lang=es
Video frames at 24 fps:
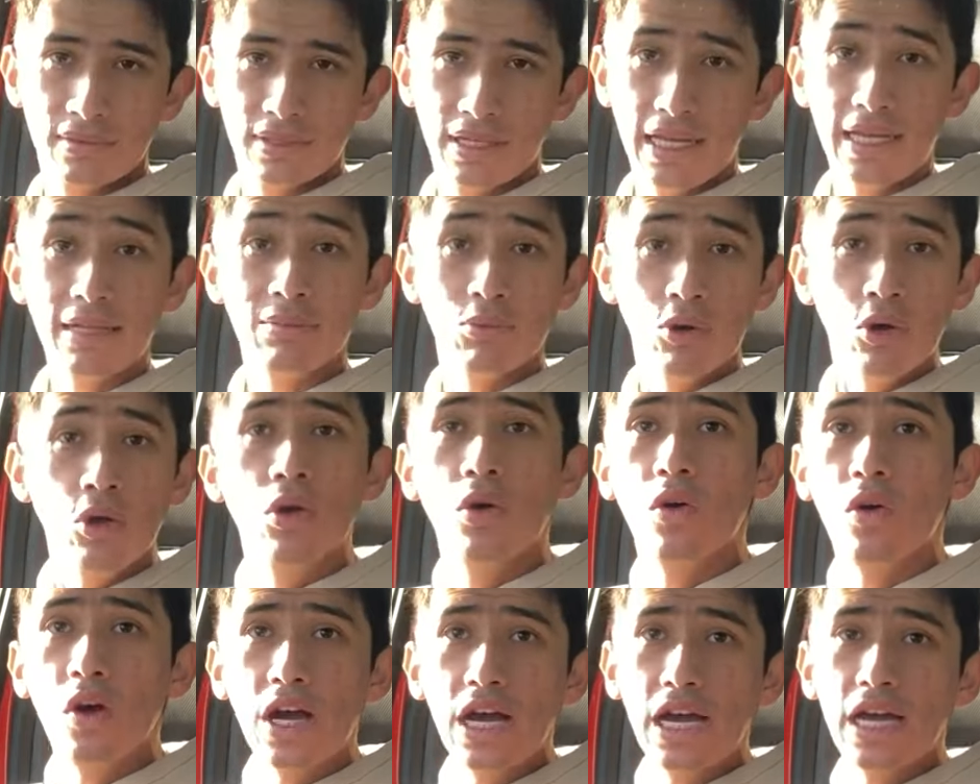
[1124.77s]
en
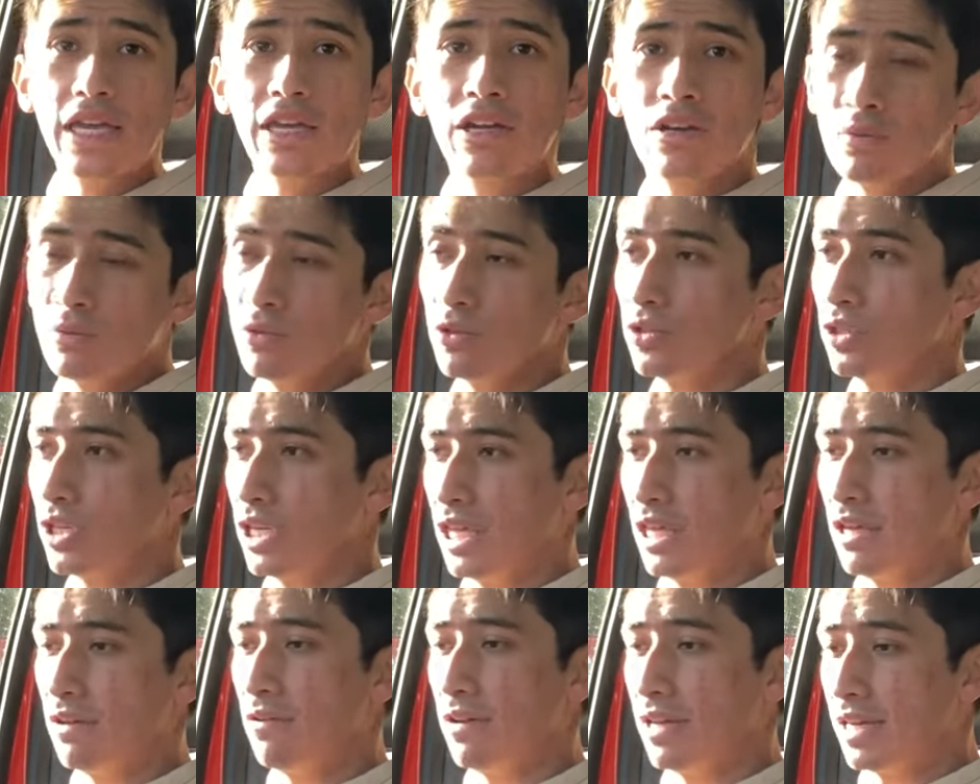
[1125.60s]
modo baja y como se
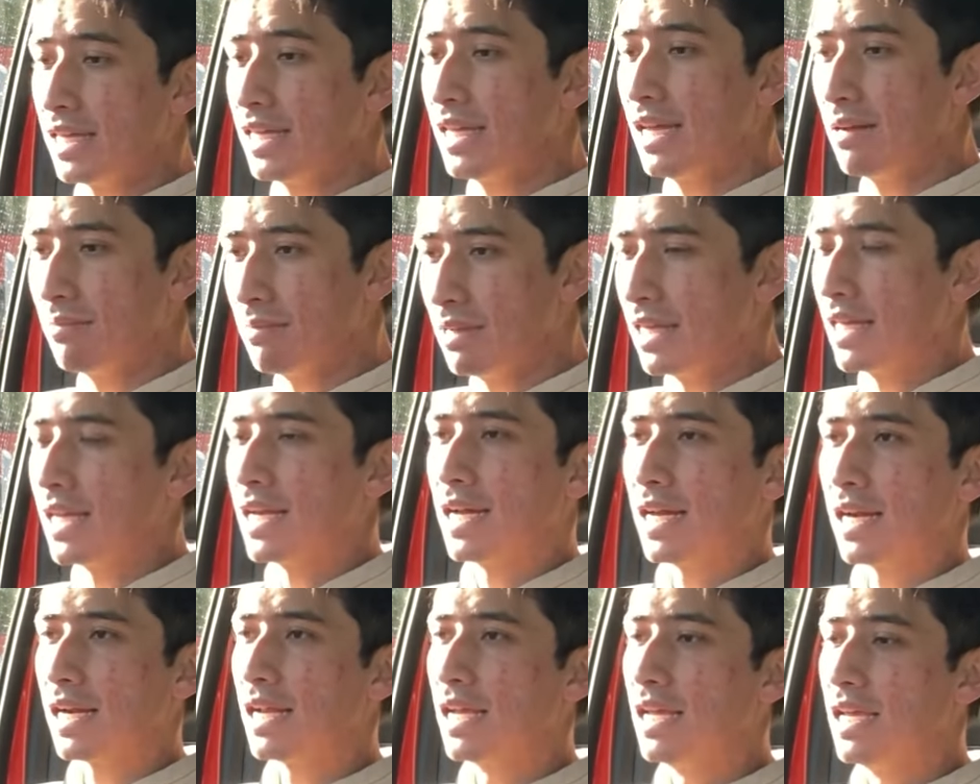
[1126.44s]
debería
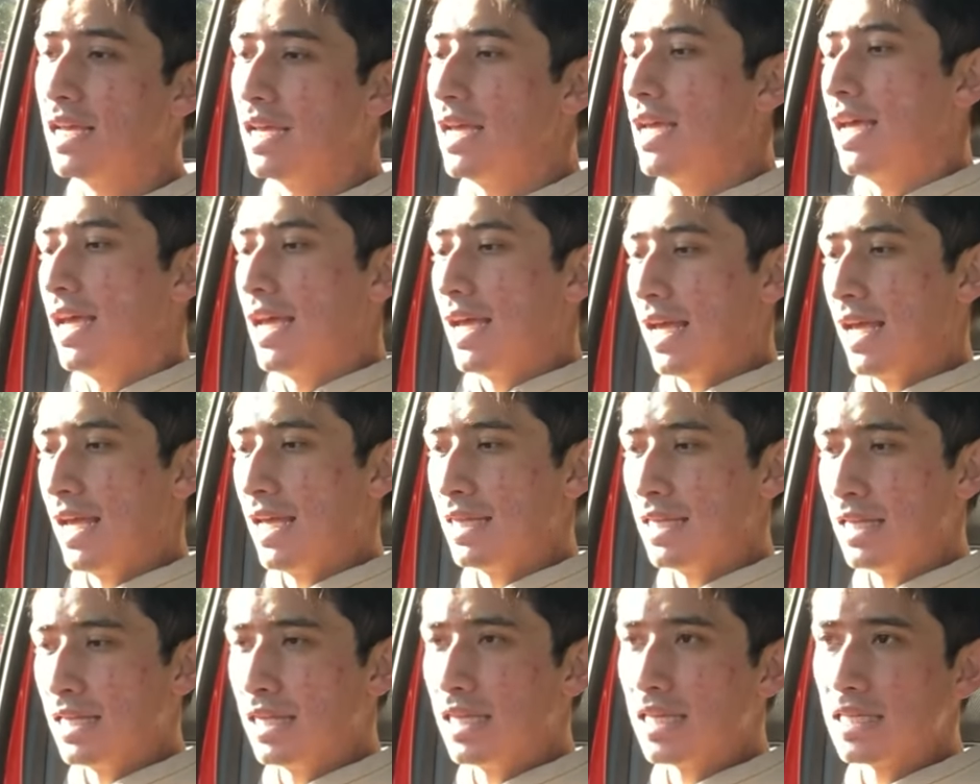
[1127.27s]
manejar en
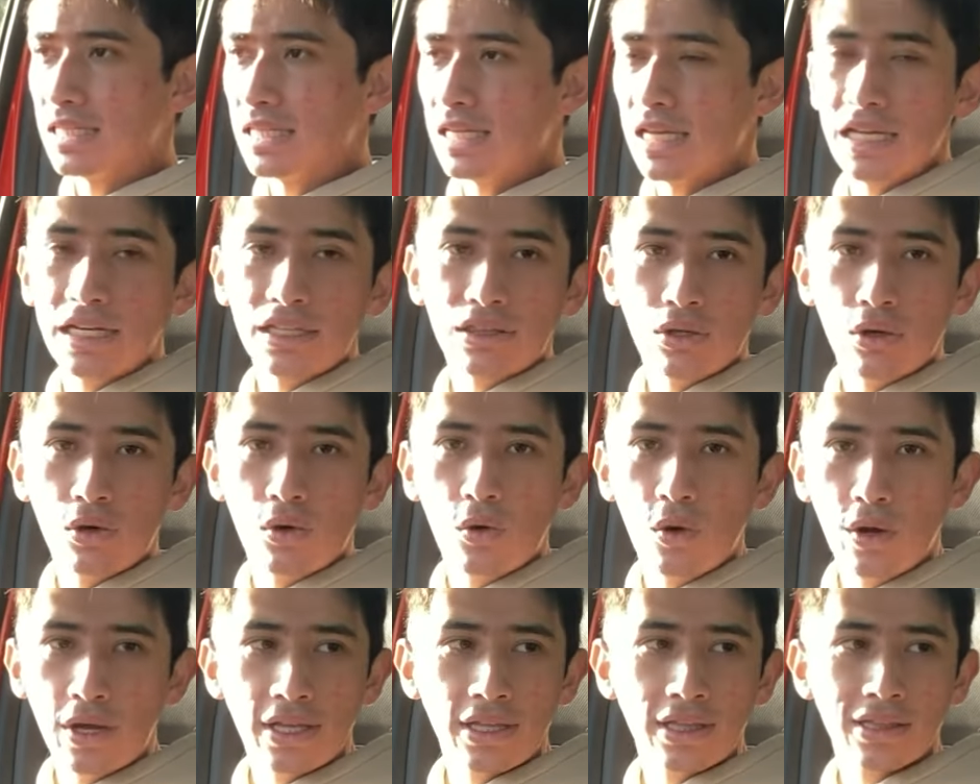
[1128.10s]
el desierto
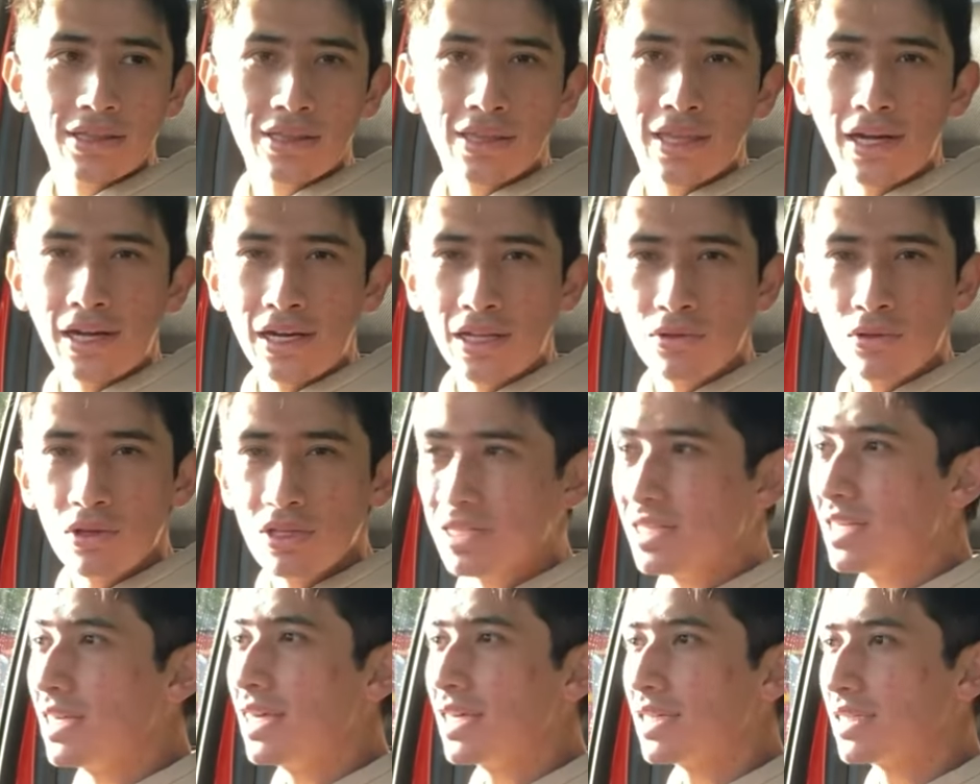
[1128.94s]
o en terreno
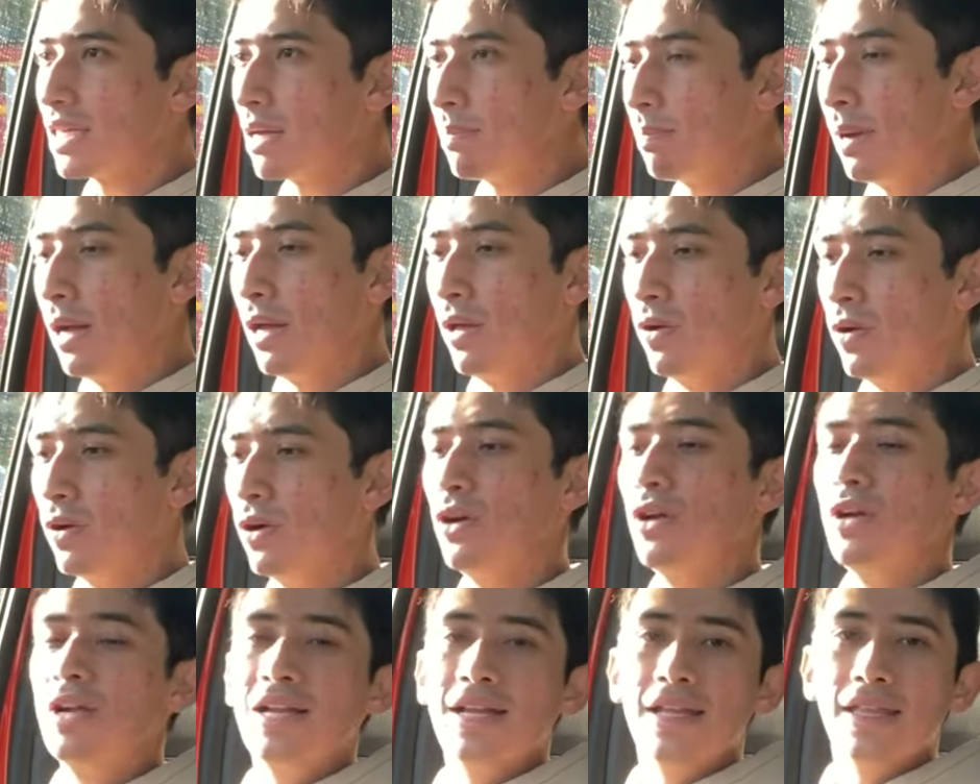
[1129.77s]
así destapado,
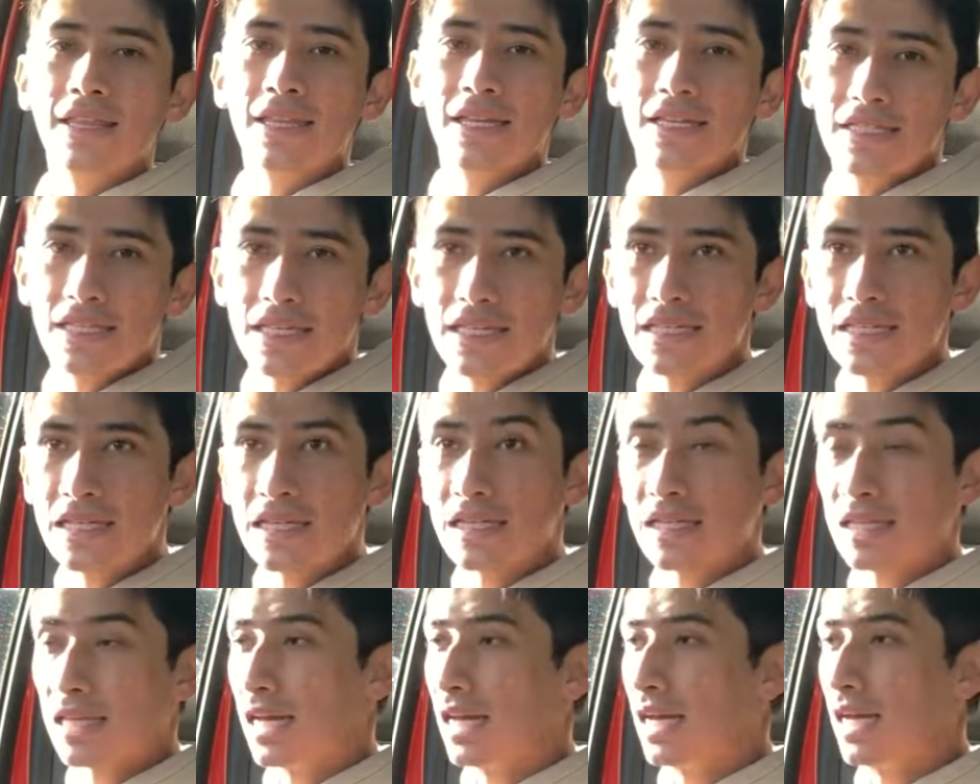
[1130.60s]

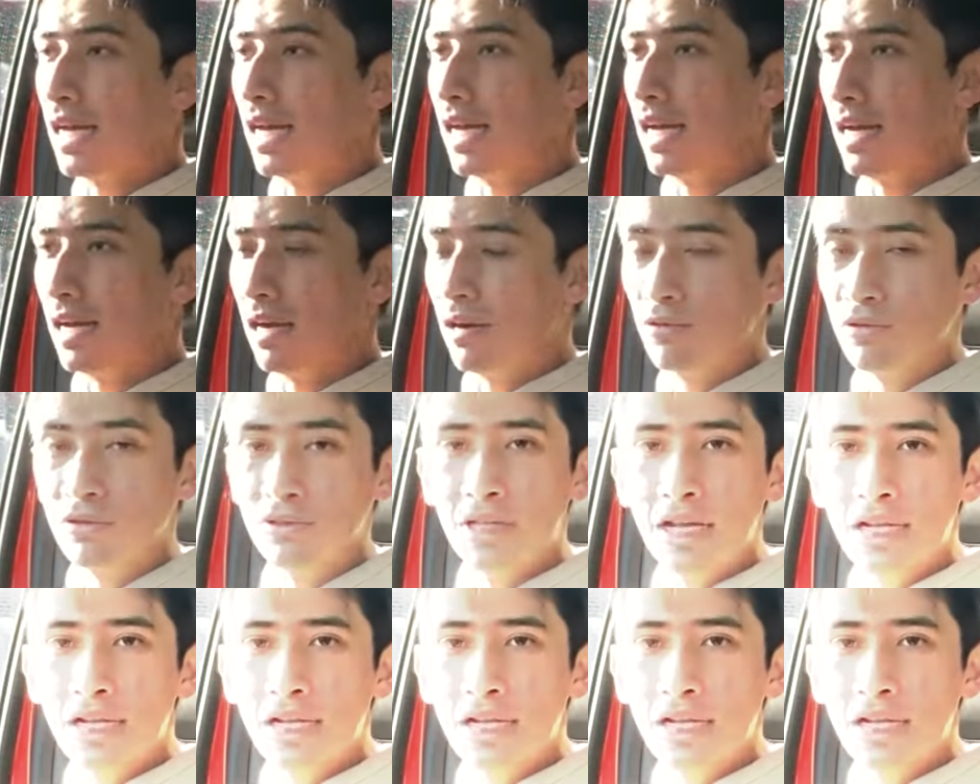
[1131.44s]
necesita un